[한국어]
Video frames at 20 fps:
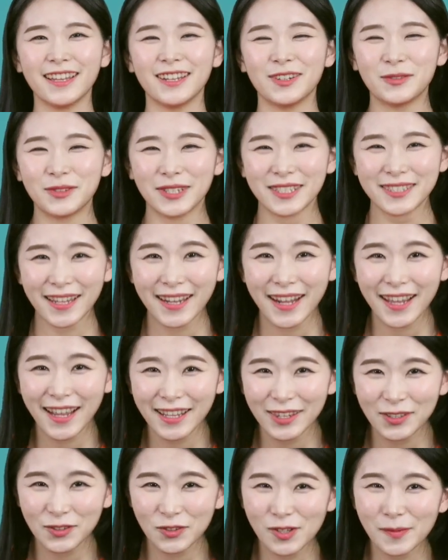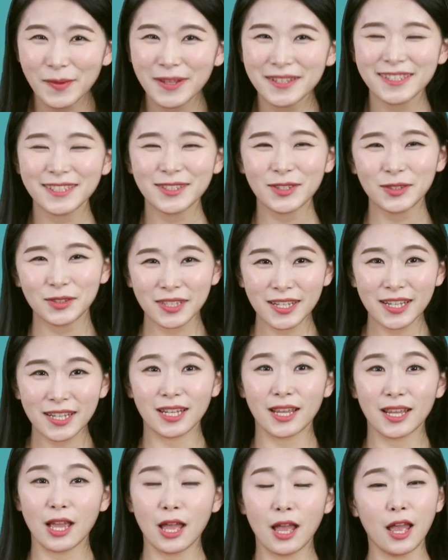우리 사랑하는 꿀말
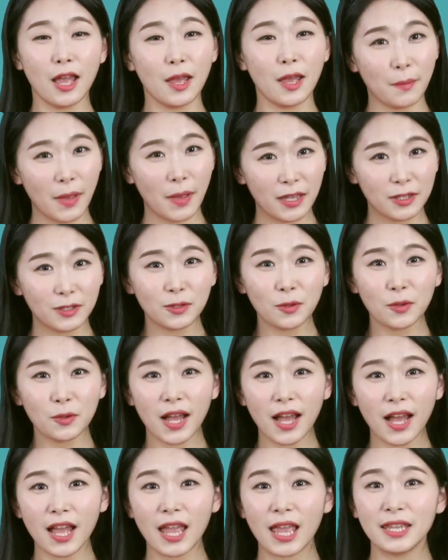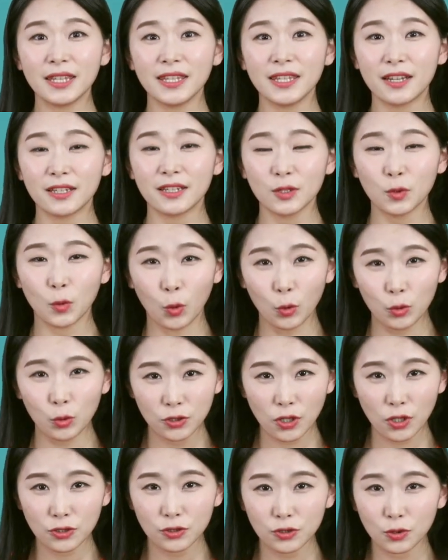친구들, 베드로가 애니아를
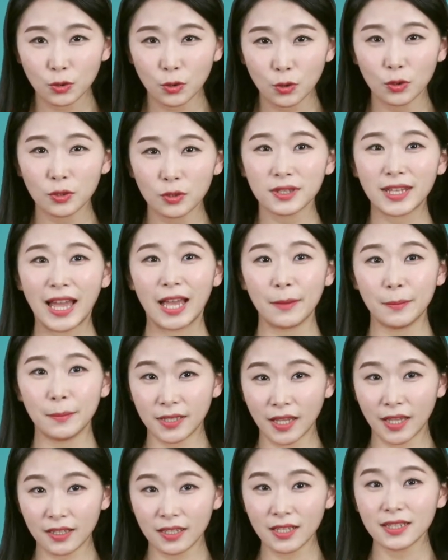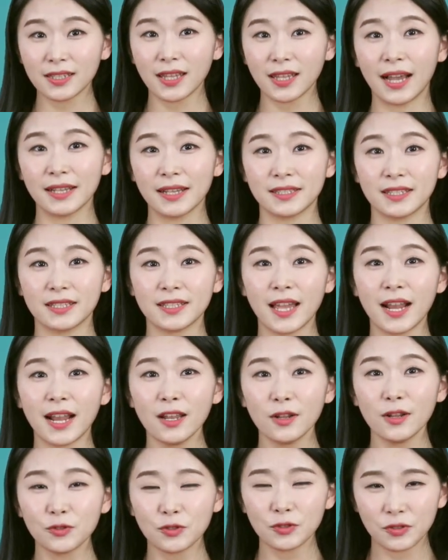고쳐주고 다비다를 다시
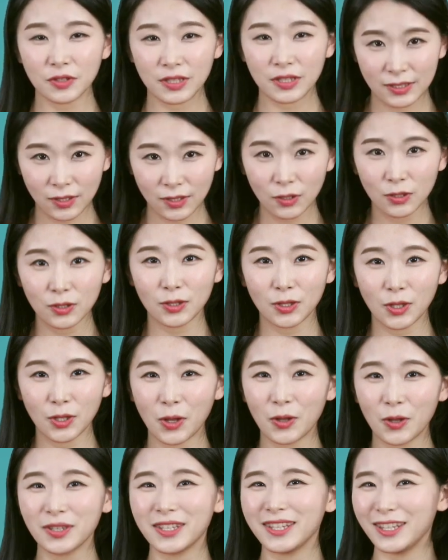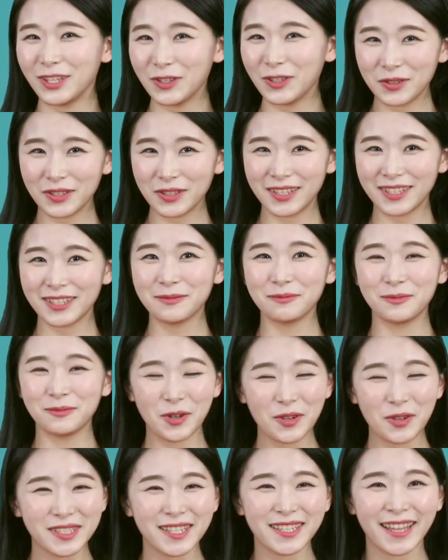살려줄 수 있었던 이유는
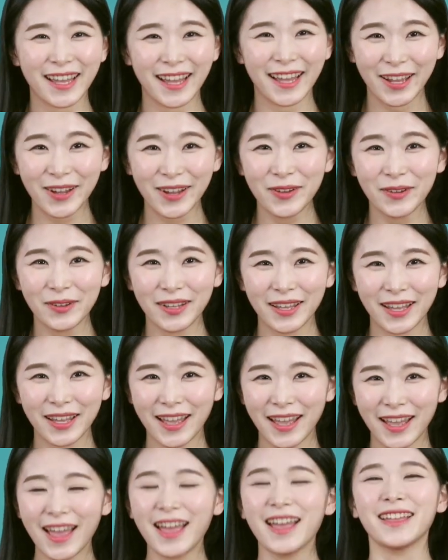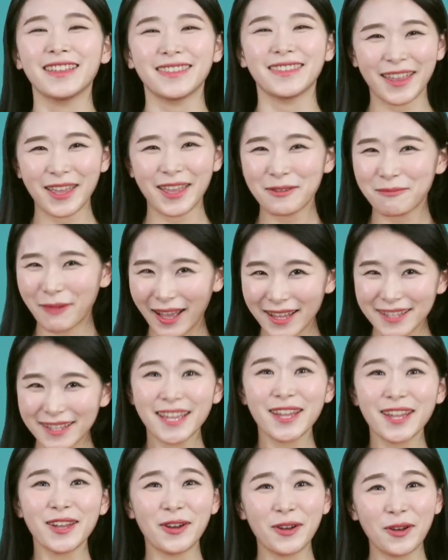무엇인가요? 네,
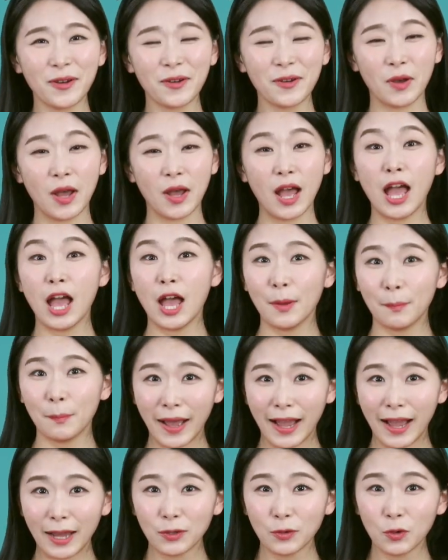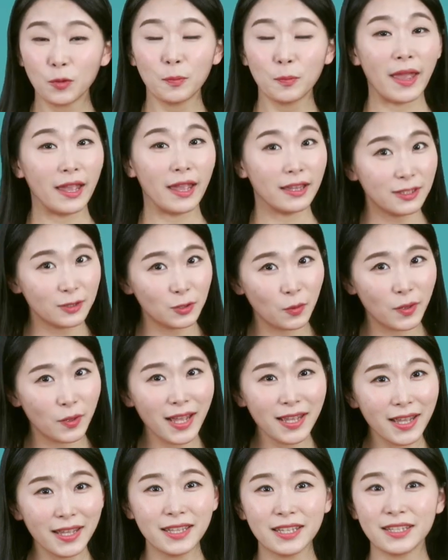맞아요. 바로
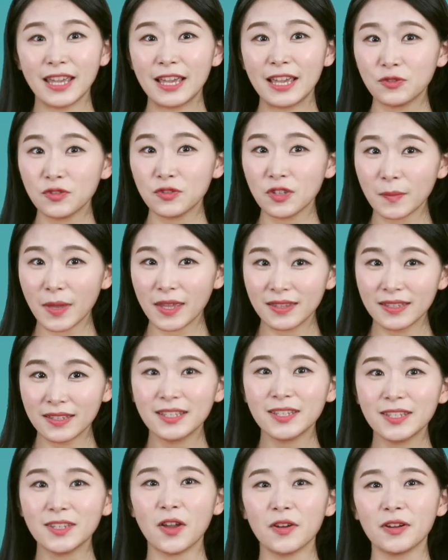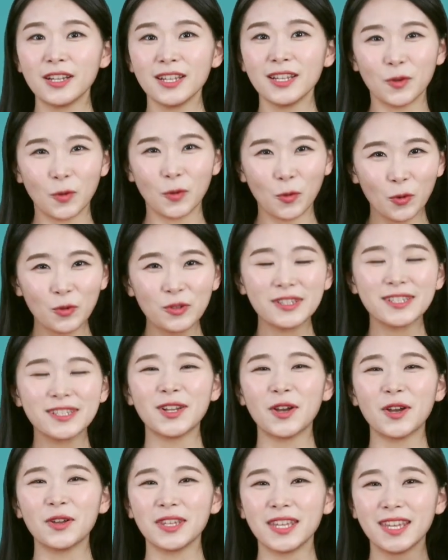베드로가 예수님의 능력을
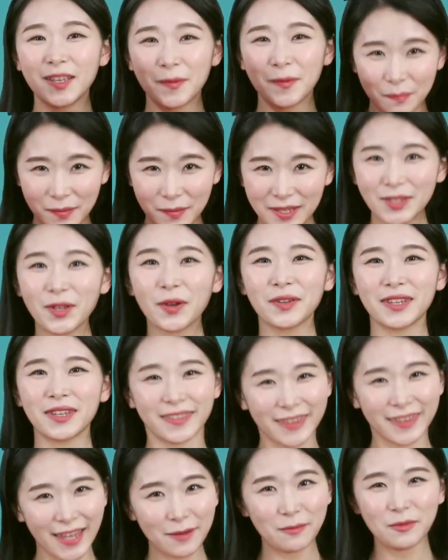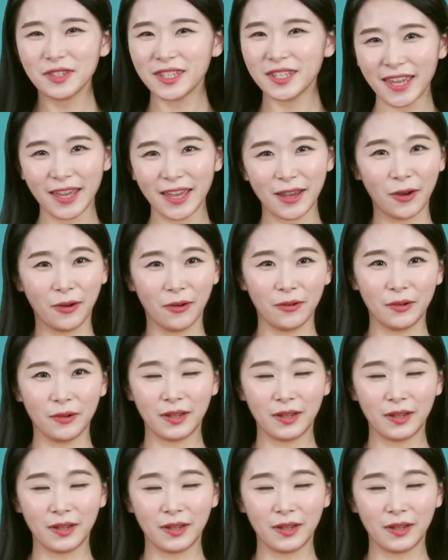온전히 믿었기 때문이에요.